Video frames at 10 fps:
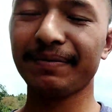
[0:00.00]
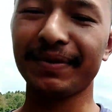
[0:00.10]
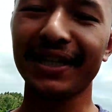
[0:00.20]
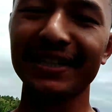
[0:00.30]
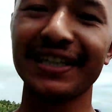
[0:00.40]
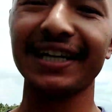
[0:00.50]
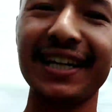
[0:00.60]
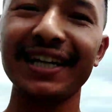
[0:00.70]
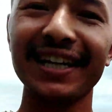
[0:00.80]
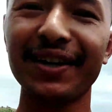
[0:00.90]
पर ऐसा है
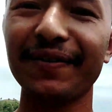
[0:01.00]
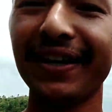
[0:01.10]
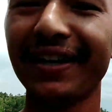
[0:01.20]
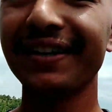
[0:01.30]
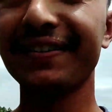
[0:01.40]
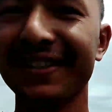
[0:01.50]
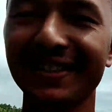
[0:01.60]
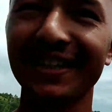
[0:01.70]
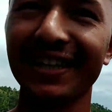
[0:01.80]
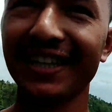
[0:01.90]
नहीं कि कमेंट
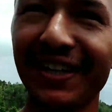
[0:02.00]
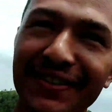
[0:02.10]
वैसे गंदे